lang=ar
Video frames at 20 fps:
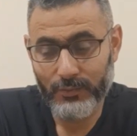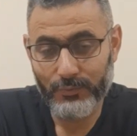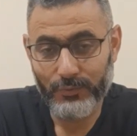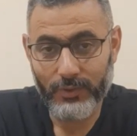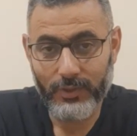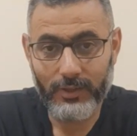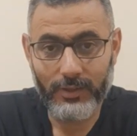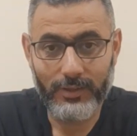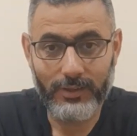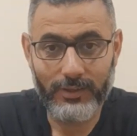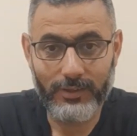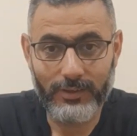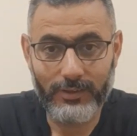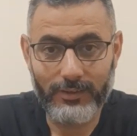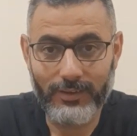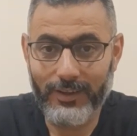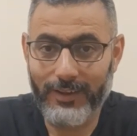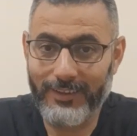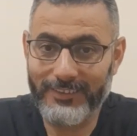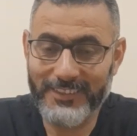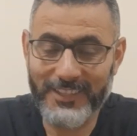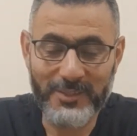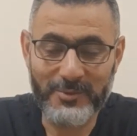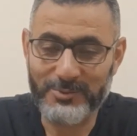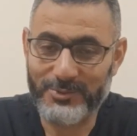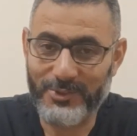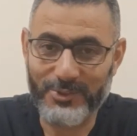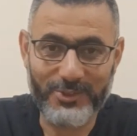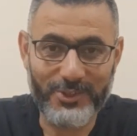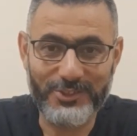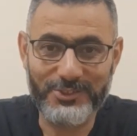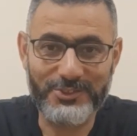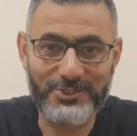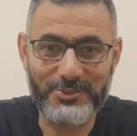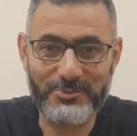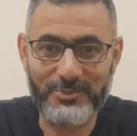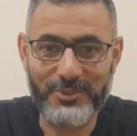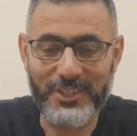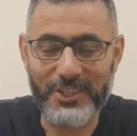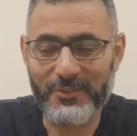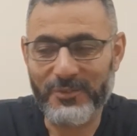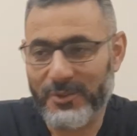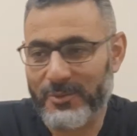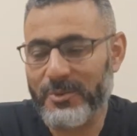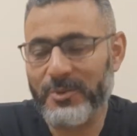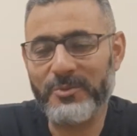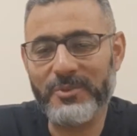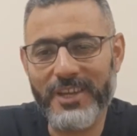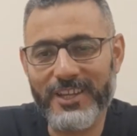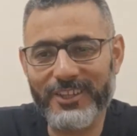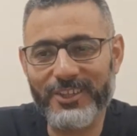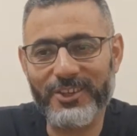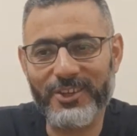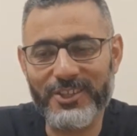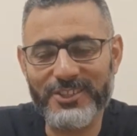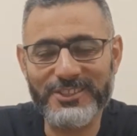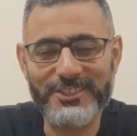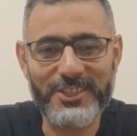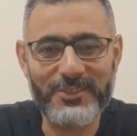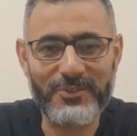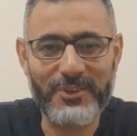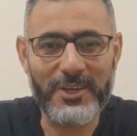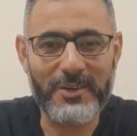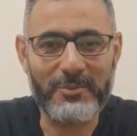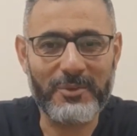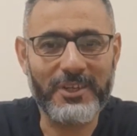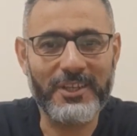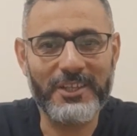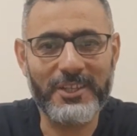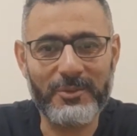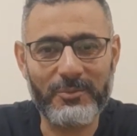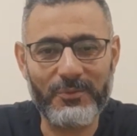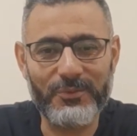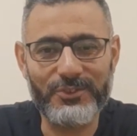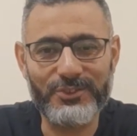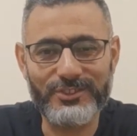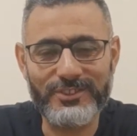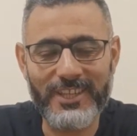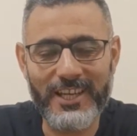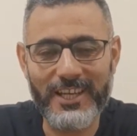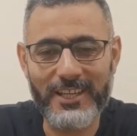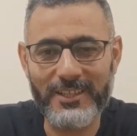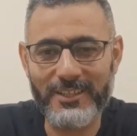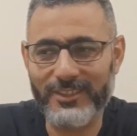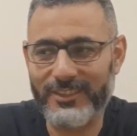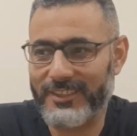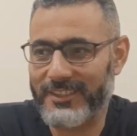فلا انا اللي متوقعتش منك فالمهم يعني خلاص صافي يا لبن احنا مفيش زعل